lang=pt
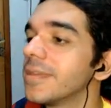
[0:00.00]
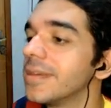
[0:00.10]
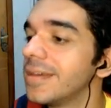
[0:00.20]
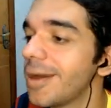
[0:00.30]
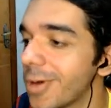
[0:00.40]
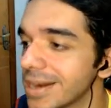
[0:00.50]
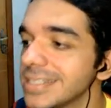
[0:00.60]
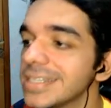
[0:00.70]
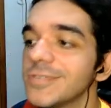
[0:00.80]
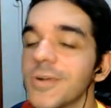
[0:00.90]
E agora
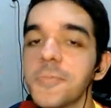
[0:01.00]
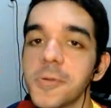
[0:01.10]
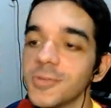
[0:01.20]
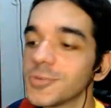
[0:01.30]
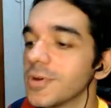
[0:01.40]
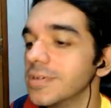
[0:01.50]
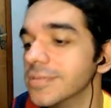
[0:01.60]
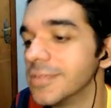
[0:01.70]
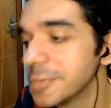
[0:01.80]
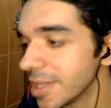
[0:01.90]
sim a gente vai pro episódio.
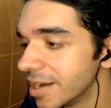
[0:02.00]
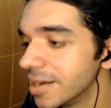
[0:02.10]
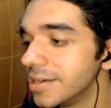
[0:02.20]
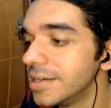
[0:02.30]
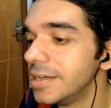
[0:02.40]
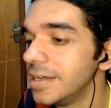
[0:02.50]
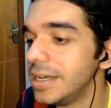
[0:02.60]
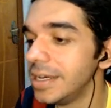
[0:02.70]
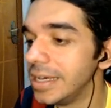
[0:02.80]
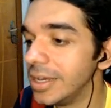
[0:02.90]
Vamos lá.
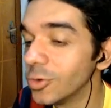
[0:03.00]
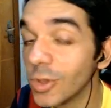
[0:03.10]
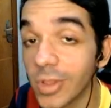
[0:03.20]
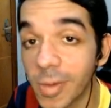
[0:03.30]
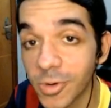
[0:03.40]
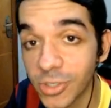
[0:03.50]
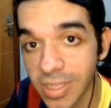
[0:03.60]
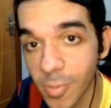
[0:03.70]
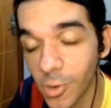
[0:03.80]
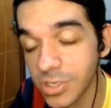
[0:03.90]
Eu não lembro de
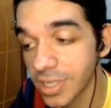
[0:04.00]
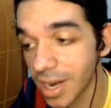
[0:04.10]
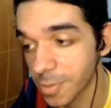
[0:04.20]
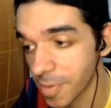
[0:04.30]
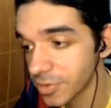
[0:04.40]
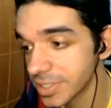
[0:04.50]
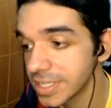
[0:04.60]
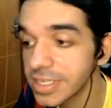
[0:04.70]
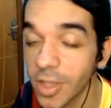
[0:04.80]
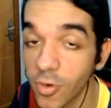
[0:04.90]
ter mostrado para
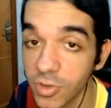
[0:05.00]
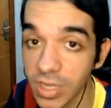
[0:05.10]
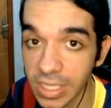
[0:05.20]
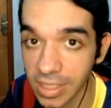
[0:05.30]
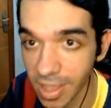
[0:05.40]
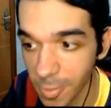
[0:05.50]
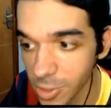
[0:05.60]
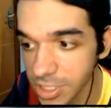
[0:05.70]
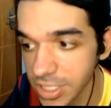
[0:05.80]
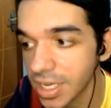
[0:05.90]
vocês, talvez eu até tenha
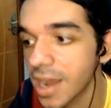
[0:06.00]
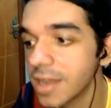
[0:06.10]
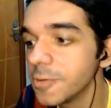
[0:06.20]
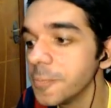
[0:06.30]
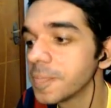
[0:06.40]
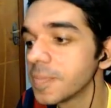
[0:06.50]
mostrado.